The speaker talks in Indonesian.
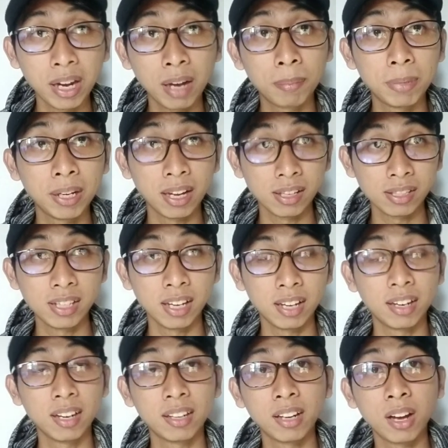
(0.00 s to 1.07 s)

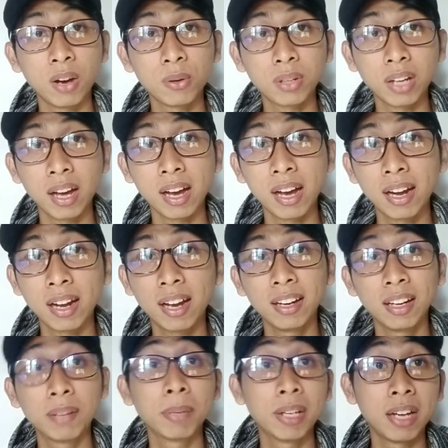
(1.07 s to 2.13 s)
pengaplikasian atau tanggal
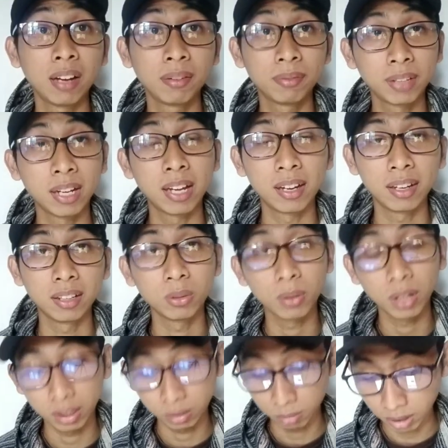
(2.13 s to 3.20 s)
kalian mendaftar itu
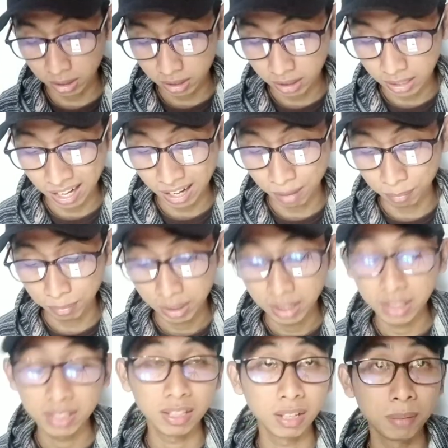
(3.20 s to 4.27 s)
kalian tulis dalam
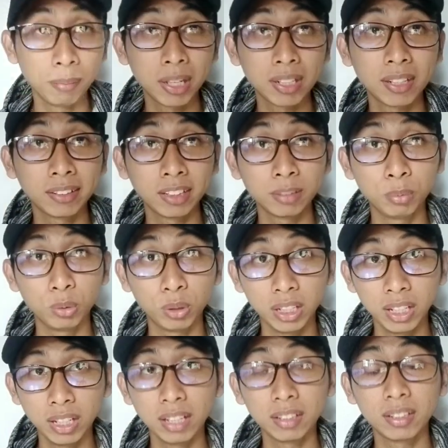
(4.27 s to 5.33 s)
selembar kertas
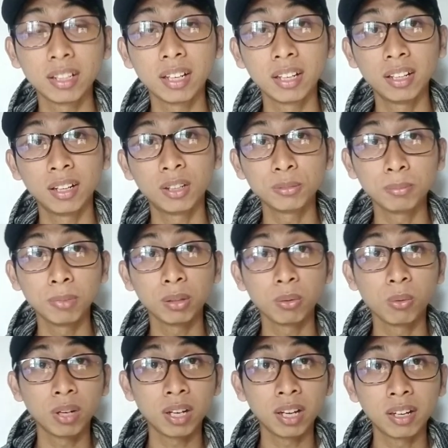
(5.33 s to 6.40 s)
putih nanti kalian harus
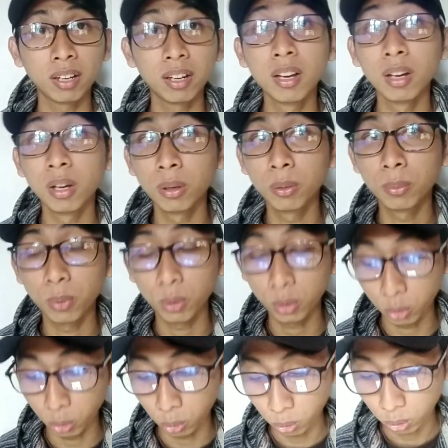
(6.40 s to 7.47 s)
melakukan
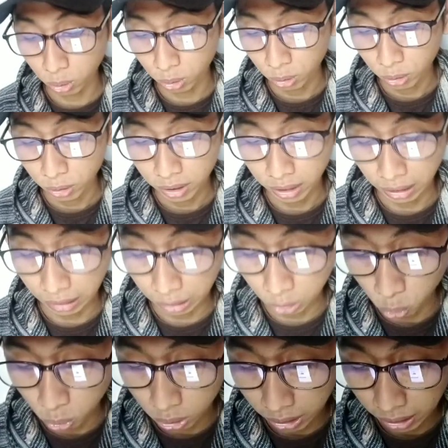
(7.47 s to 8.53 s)
foto
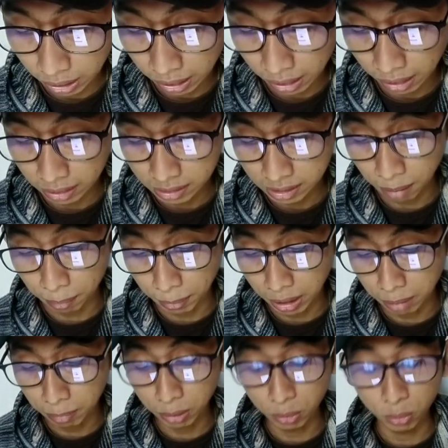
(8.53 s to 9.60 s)
itu dengan
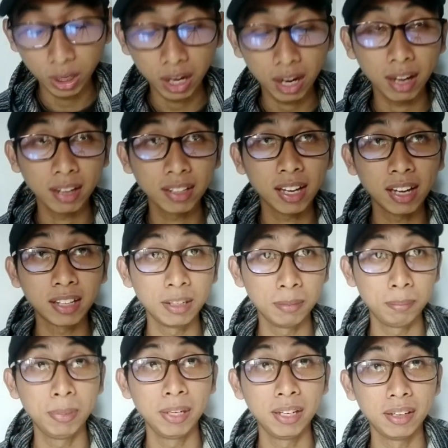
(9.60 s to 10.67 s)
sambil menggunakan
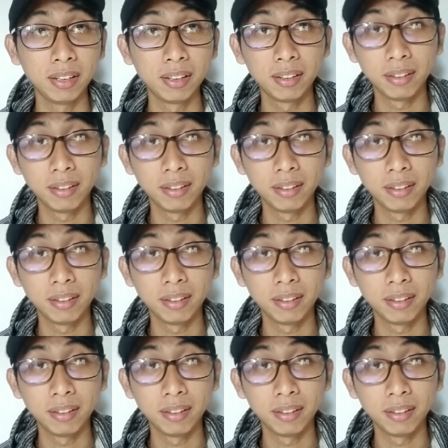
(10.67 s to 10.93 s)
KTP